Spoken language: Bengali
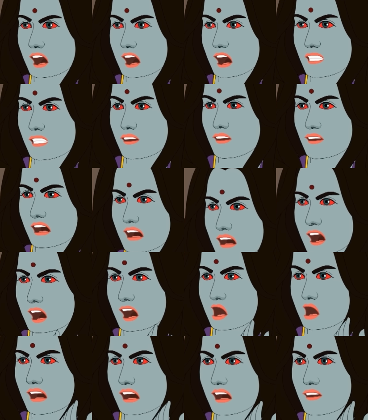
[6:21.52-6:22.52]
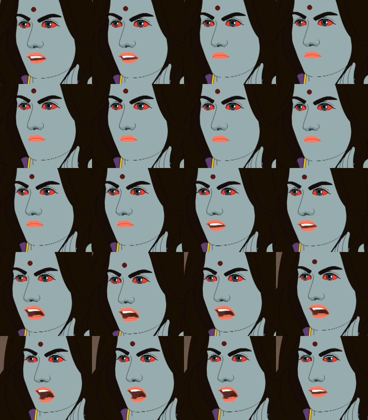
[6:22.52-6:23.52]
পণ্ডিত রামনাথ
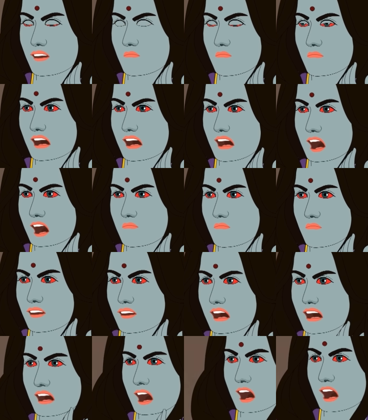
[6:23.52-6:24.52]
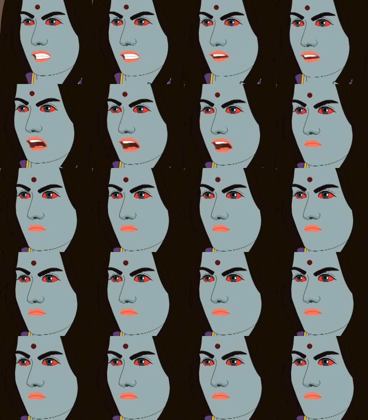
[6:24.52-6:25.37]
আমার মায়ের সাথে অসভ্যতা করেছিল